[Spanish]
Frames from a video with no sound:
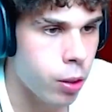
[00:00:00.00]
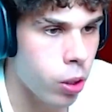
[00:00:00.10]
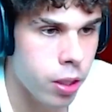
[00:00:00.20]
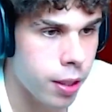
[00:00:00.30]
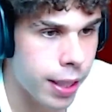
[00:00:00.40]

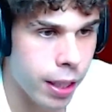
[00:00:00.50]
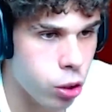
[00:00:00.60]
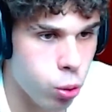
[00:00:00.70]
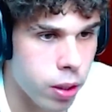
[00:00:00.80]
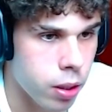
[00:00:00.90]
Entonces entiende que
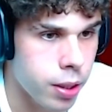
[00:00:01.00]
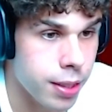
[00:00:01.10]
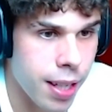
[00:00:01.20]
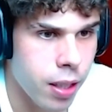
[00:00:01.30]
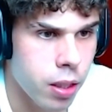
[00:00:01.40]
no es suerte.
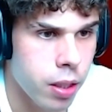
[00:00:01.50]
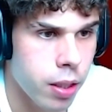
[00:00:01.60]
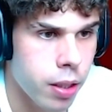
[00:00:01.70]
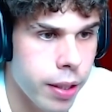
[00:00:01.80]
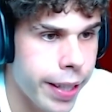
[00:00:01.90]
ya está.
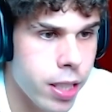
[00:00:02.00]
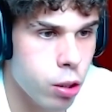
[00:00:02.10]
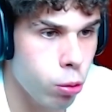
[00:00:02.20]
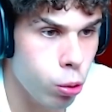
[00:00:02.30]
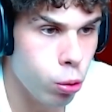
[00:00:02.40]

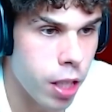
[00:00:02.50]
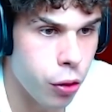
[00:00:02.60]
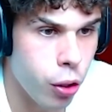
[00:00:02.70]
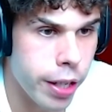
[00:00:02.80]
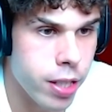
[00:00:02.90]
Eres tú y tus
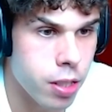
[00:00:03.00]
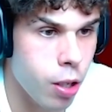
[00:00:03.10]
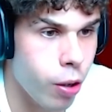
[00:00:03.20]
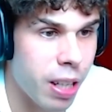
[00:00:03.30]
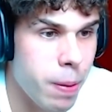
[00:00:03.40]
acciones
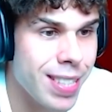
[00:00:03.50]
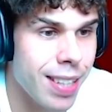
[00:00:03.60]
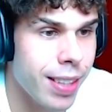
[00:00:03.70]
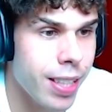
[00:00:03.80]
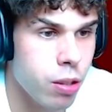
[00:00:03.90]
y lo que vas
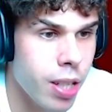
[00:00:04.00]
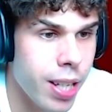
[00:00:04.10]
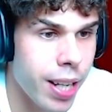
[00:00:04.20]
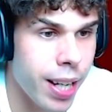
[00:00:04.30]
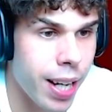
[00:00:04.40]
a hacer es,
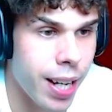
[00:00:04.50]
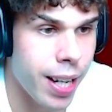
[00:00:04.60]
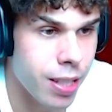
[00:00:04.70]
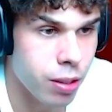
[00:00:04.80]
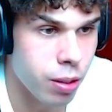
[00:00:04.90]

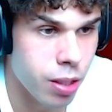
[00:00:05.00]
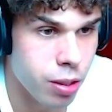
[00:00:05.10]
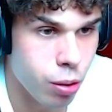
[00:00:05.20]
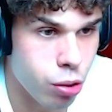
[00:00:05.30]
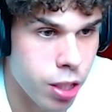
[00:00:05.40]
eh,
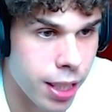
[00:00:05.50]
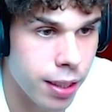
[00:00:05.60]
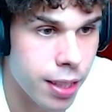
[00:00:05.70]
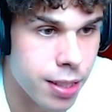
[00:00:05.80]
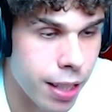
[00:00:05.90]
estos
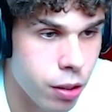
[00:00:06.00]
siguientes